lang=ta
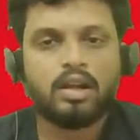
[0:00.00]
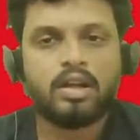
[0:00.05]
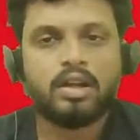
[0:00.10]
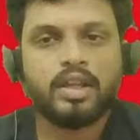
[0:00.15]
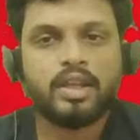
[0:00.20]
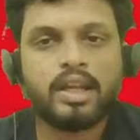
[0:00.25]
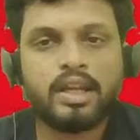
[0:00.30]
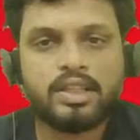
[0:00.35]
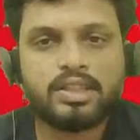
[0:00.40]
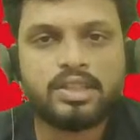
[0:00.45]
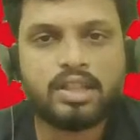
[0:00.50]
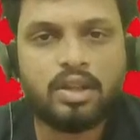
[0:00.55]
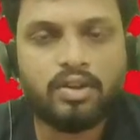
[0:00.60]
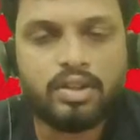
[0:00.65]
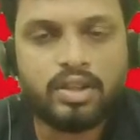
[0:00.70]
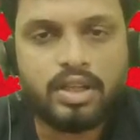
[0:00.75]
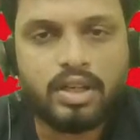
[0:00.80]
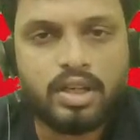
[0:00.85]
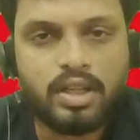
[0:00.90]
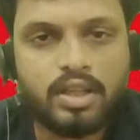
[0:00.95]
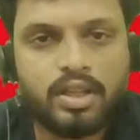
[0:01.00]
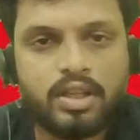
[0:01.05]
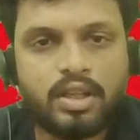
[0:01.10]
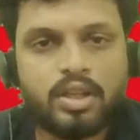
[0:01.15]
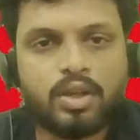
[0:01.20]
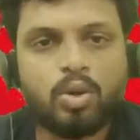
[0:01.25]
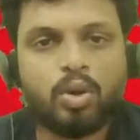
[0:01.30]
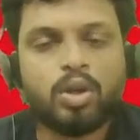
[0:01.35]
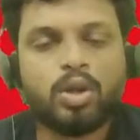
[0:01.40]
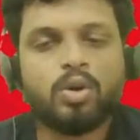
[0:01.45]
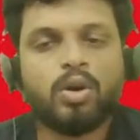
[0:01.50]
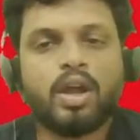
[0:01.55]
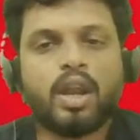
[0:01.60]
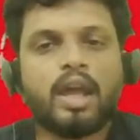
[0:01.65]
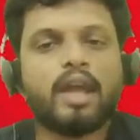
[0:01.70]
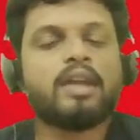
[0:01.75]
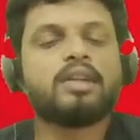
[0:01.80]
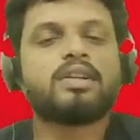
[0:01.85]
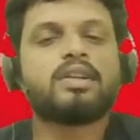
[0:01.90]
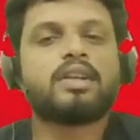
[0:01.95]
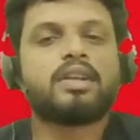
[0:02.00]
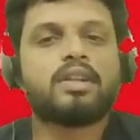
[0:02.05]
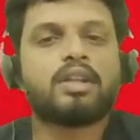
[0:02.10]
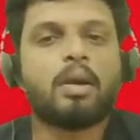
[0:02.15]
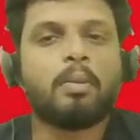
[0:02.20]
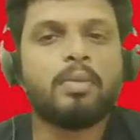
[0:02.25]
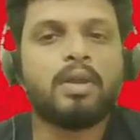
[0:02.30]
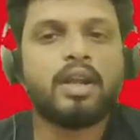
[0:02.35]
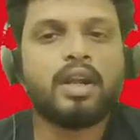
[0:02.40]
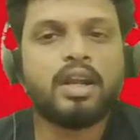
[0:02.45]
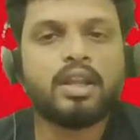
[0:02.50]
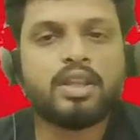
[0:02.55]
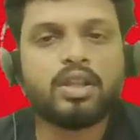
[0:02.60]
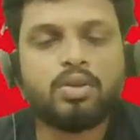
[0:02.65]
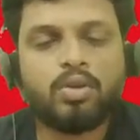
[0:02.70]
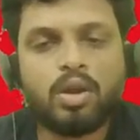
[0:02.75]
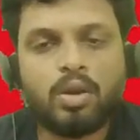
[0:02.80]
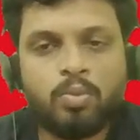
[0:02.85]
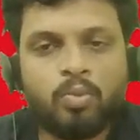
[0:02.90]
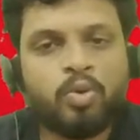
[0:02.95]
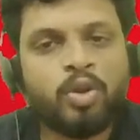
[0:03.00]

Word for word: இங்கிலீஷில் வந்துட்டு கொண்டு வரேன் தமிழில் எடுத்துகிட்டு வர